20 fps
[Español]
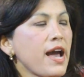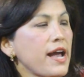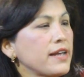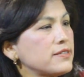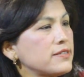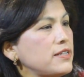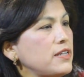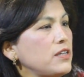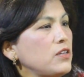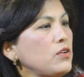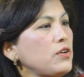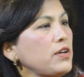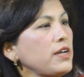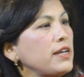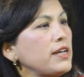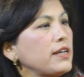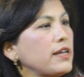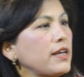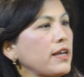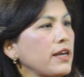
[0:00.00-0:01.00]
ha sido
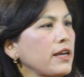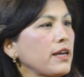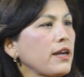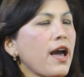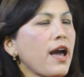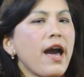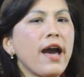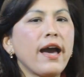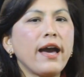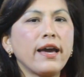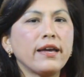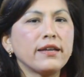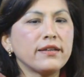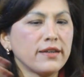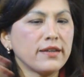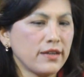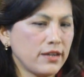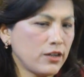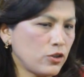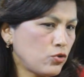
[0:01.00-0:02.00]
el que
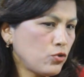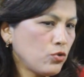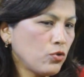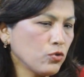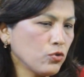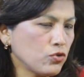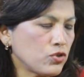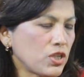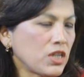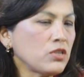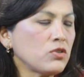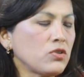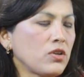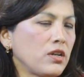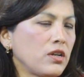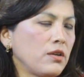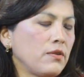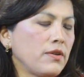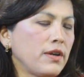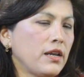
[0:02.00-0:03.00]
ha hecho
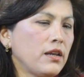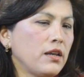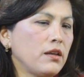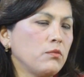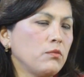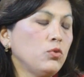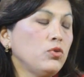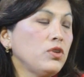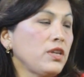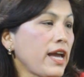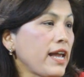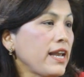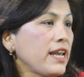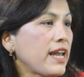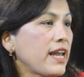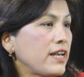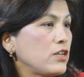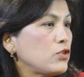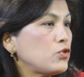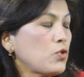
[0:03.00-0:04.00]
consenso a nivel
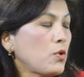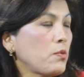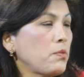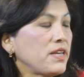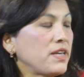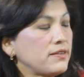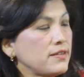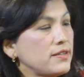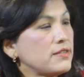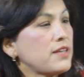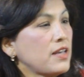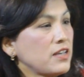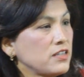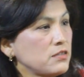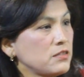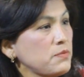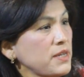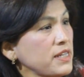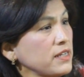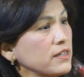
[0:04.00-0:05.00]
mundial, la ISO
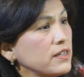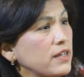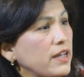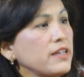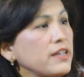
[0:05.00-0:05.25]
26000,